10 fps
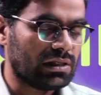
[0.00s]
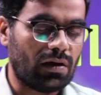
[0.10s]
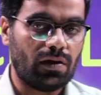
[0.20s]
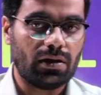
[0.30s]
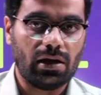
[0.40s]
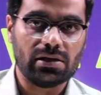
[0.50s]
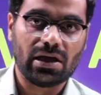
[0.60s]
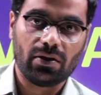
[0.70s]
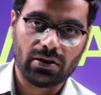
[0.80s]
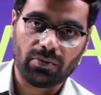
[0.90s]
చాలా వరకు వెళ్ళి
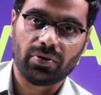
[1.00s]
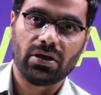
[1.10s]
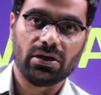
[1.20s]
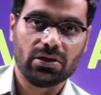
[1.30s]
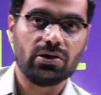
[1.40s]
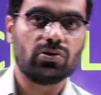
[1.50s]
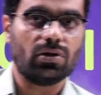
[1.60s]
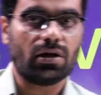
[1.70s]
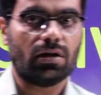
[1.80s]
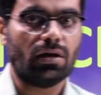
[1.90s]
చాలామంది రిప్రజెంటేషన్
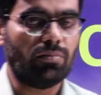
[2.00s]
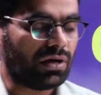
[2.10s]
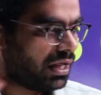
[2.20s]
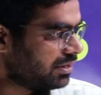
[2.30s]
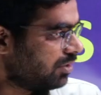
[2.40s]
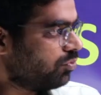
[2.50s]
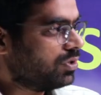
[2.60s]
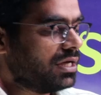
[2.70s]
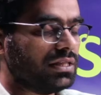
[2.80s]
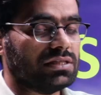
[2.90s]
ఇస్తున్నారంట బట్
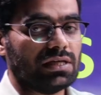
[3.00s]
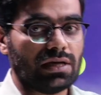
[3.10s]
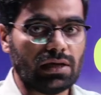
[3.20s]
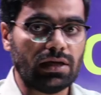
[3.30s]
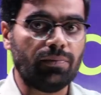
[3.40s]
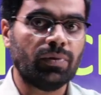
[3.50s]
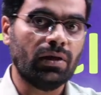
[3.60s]
అంతకుముందు అయితే జనరలీ